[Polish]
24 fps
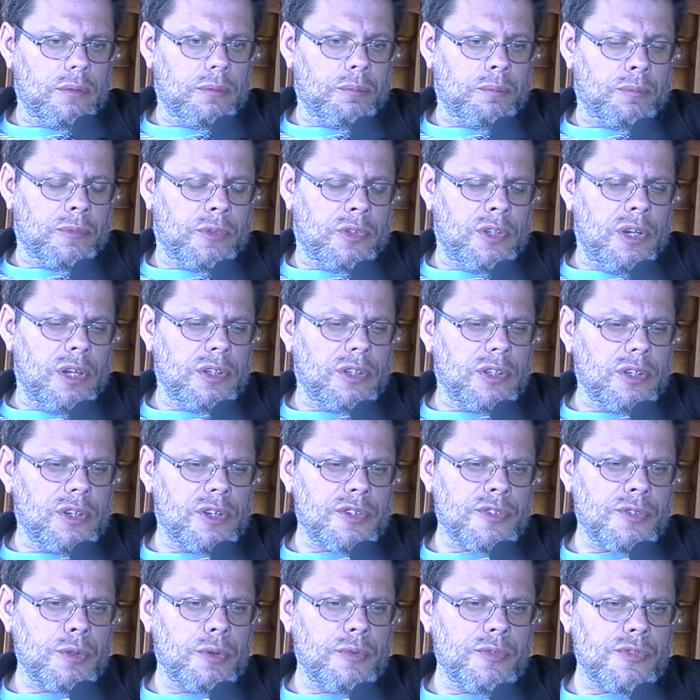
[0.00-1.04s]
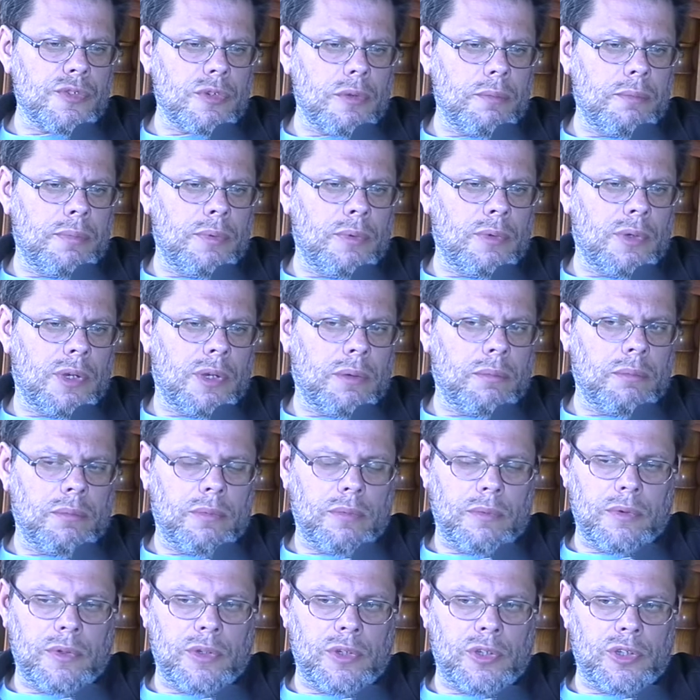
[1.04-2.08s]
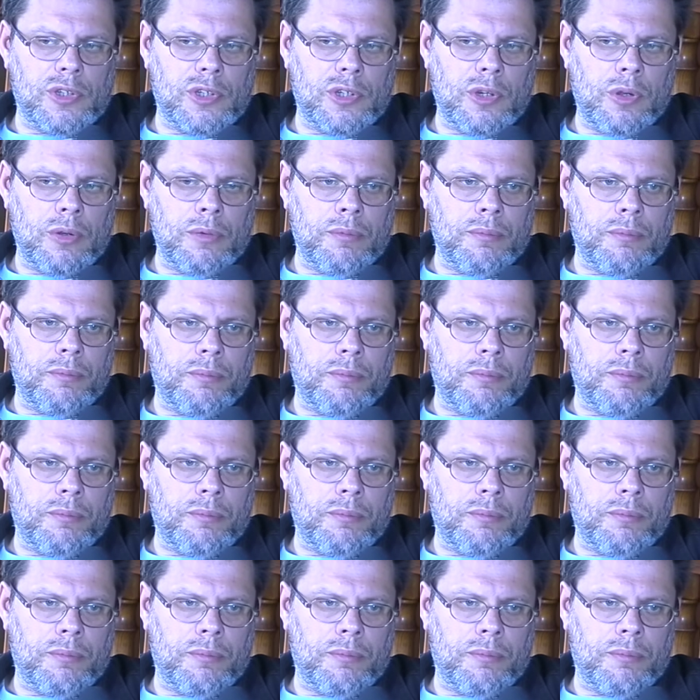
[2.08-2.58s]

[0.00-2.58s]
Tyle tych rysunków zrobiłem, że